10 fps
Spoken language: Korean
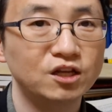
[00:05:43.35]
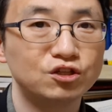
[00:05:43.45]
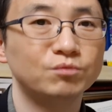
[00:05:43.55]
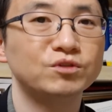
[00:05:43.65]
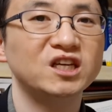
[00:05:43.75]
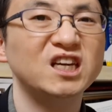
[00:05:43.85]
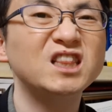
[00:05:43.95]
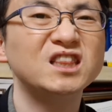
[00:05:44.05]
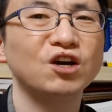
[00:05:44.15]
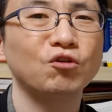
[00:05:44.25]
처분이
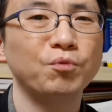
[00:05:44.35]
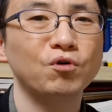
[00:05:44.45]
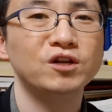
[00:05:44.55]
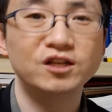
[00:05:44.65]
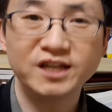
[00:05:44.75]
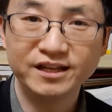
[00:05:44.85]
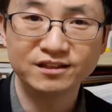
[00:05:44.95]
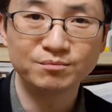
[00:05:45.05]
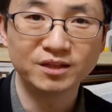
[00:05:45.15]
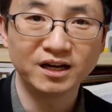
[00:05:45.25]
있다고 볼 여지가 있는
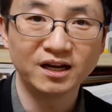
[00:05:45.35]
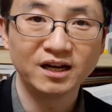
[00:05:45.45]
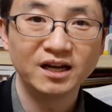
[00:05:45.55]
겁니다.